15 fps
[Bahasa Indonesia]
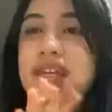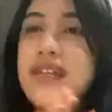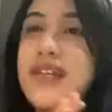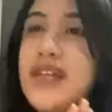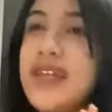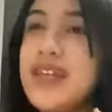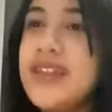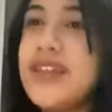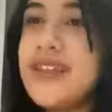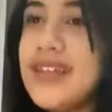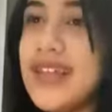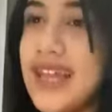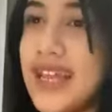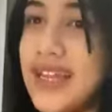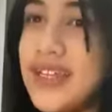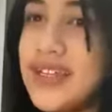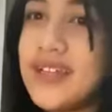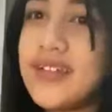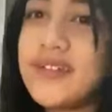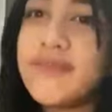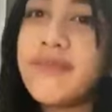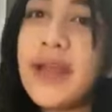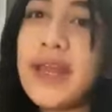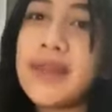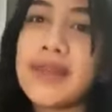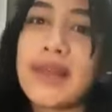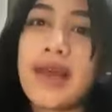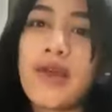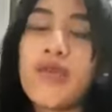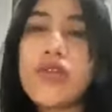Jadi today my
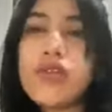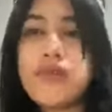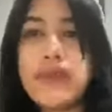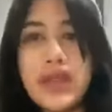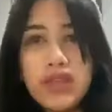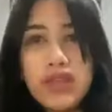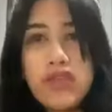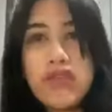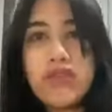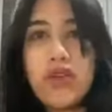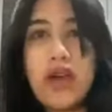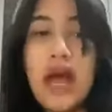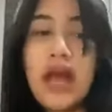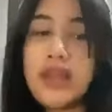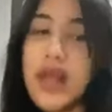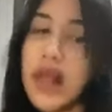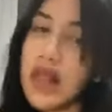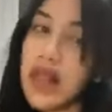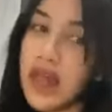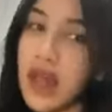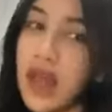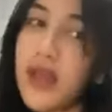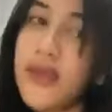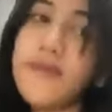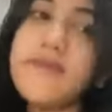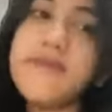sahur menu adalah